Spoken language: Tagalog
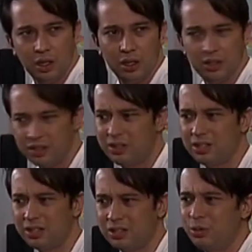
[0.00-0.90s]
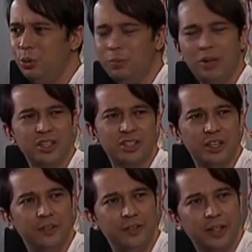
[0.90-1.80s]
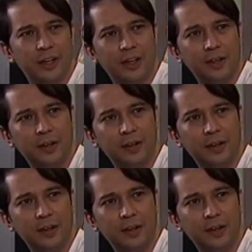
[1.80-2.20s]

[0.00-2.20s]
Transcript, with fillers: That's just too much, Alvira.